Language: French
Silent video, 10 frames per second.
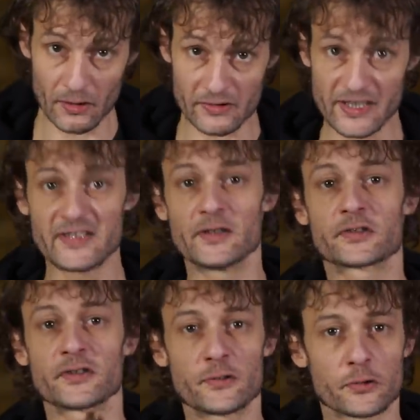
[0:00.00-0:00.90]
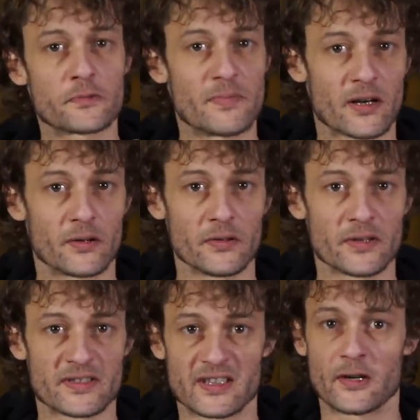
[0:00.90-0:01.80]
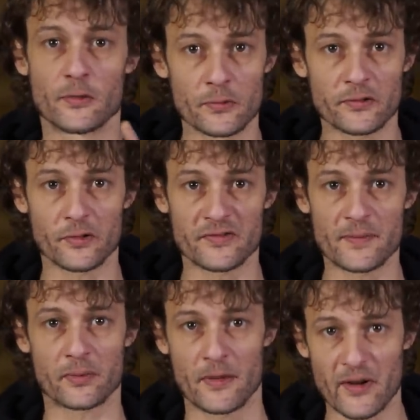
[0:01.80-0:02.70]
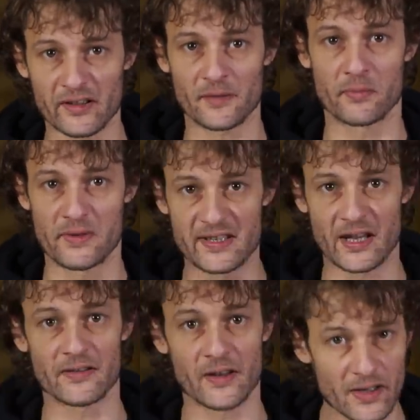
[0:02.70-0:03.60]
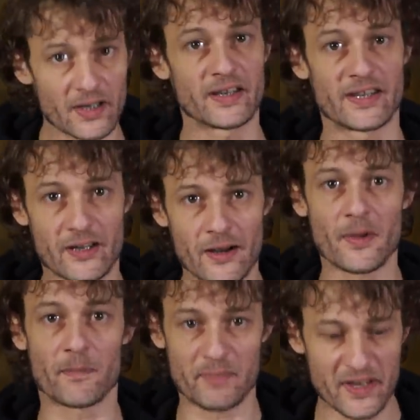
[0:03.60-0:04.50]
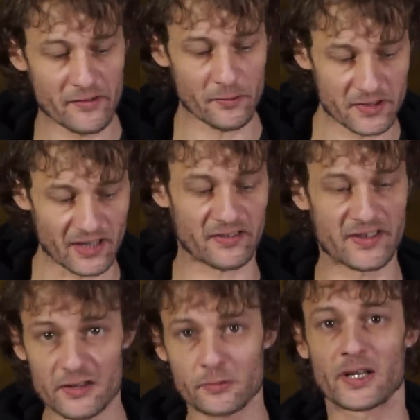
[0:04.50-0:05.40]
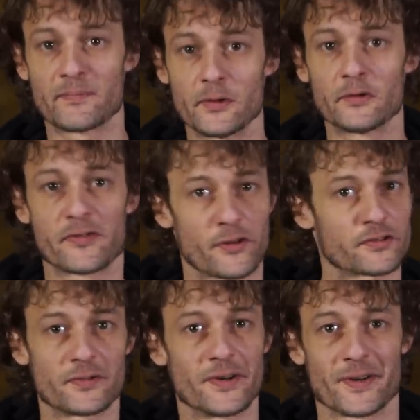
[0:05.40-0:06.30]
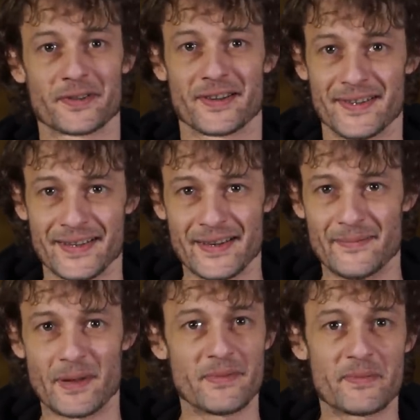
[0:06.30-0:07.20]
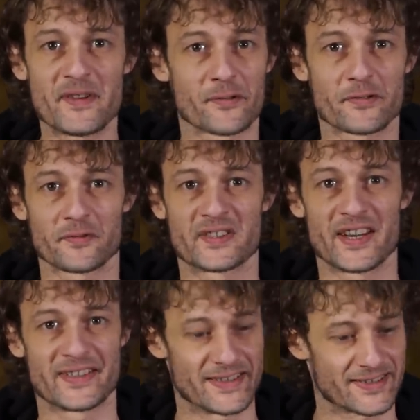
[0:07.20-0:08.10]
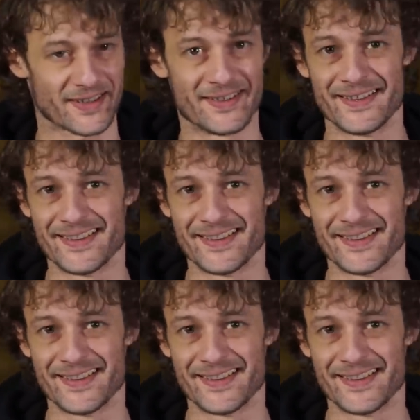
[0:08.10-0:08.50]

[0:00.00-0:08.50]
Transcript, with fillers: Cela dit, le seul truc marrant, c'était le 11 janvier pour la marche républicaine, il y a quand même un pigeon qui a chié sur l'épaule de François Hollande. Même les pigeons sont djihadistes.